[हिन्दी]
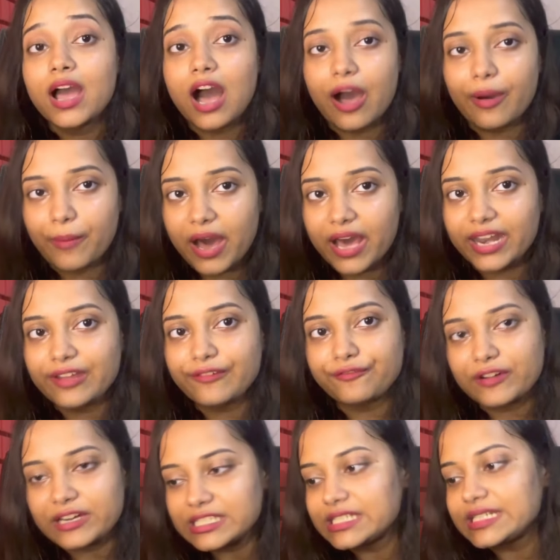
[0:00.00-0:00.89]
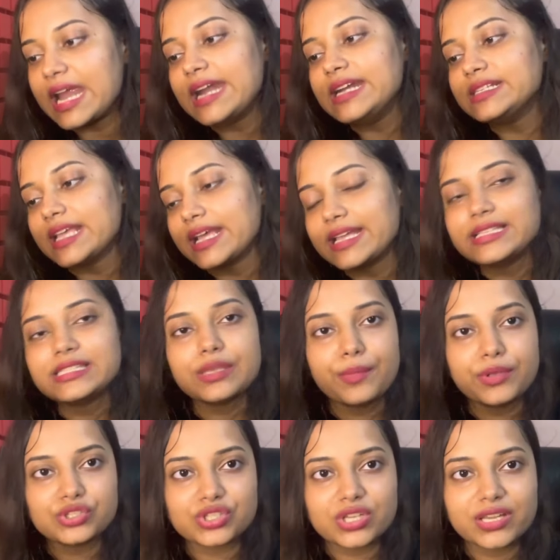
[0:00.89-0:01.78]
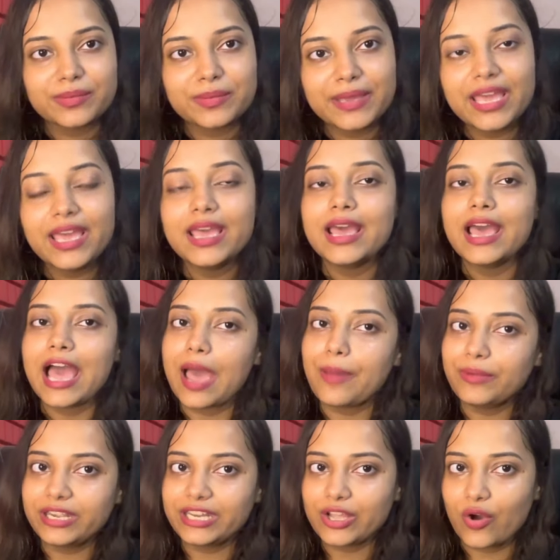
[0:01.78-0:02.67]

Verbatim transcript: हमारे फर्स्ट एंड सेकेंड सेमेस्टर में एम